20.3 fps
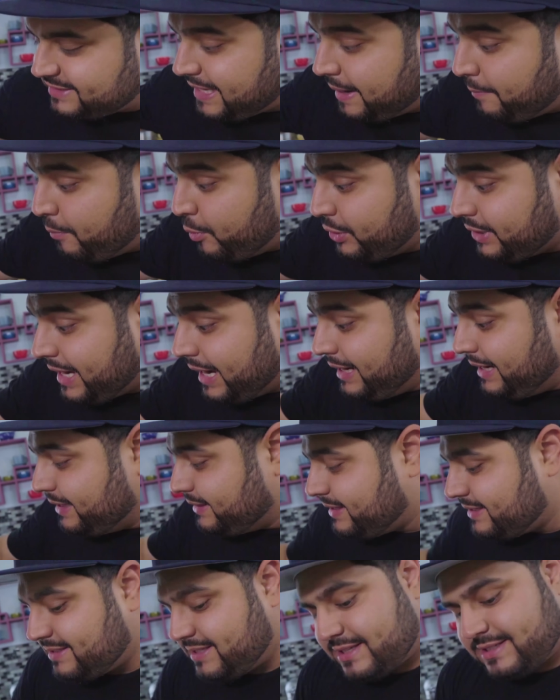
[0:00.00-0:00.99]
está muy
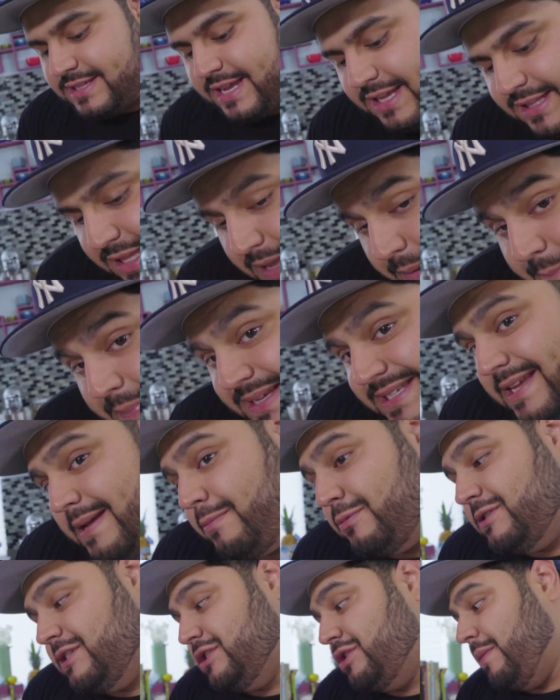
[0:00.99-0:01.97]
caliente este aceite,
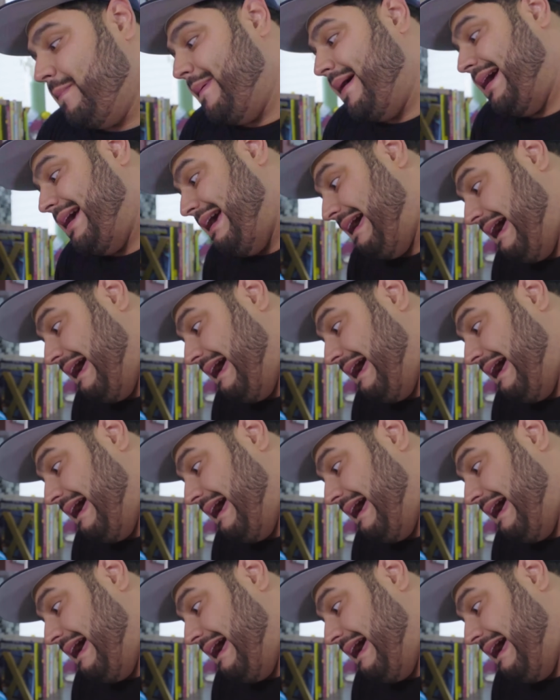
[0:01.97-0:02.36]
pasamos esto para